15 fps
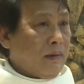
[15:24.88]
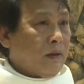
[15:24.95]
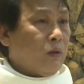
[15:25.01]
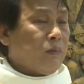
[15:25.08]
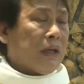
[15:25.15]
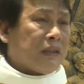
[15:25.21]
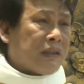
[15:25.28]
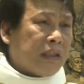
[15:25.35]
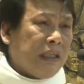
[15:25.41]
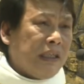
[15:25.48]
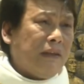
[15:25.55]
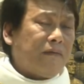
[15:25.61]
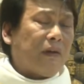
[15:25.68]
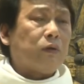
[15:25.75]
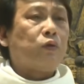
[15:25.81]
Chúng ta
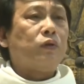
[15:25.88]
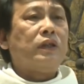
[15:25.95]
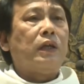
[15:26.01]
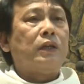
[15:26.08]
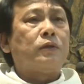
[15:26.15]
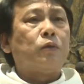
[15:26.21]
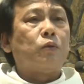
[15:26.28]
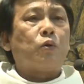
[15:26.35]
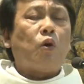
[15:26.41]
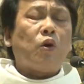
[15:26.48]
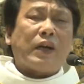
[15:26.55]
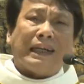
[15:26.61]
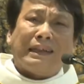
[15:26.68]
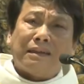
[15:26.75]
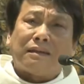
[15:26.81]
tin vào Chúa Giêsu có
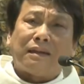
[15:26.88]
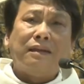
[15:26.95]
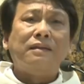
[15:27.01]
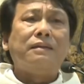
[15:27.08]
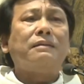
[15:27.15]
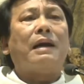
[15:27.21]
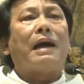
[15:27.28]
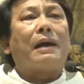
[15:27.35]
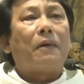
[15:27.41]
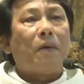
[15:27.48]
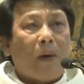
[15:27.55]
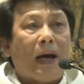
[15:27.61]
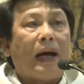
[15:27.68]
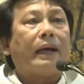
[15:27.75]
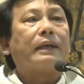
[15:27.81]
căn cứ đàng
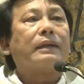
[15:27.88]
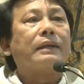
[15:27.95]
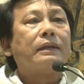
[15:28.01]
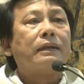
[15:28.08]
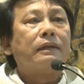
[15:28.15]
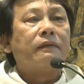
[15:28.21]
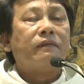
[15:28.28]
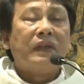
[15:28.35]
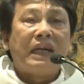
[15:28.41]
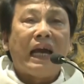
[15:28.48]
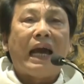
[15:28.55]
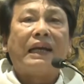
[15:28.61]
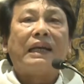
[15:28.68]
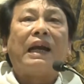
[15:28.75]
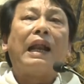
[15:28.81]
hoàng vì
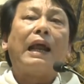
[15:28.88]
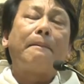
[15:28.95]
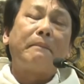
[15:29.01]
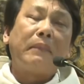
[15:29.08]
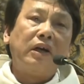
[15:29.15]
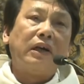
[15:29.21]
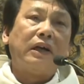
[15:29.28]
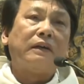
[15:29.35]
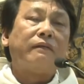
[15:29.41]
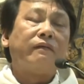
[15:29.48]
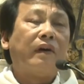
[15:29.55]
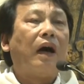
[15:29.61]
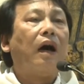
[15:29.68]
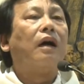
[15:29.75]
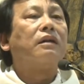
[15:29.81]
Ngài đã làm người
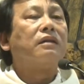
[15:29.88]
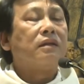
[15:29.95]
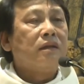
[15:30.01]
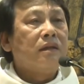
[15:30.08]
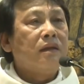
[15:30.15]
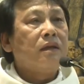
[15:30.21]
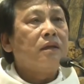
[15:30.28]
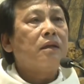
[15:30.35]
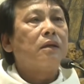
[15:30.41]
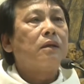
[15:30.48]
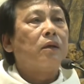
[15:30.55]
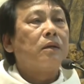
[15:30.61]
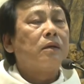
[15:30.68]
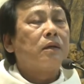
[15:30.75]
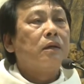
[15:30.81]
và ở giữa
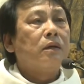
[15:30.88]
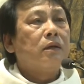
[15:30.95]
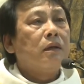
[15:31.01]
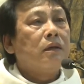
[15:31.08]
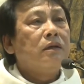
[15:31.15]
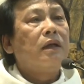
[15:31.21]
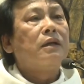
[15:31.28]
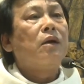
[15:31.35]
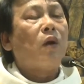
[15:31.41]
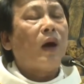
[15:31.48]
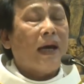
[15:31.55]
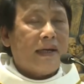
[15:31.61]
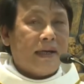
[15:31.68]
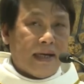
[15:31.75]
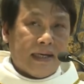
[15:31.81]
nhân
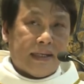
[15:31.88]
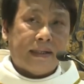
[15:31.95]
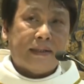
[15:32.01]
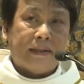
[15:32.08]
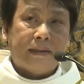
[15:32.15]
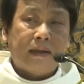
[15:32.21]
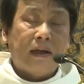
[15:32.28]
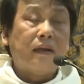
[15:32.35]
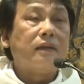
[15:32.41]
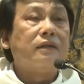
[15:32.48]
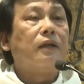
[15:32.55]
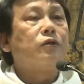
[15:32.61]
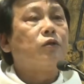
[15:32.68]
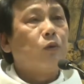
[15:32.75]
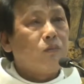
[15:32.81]
loại này, ở
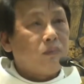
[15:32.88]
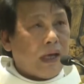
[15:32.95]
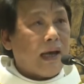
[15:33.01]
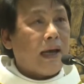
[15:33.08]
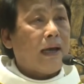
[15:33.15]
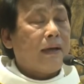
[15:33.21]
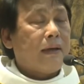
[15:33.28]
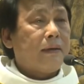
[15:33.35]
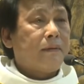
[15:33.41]
giữa chúng ta.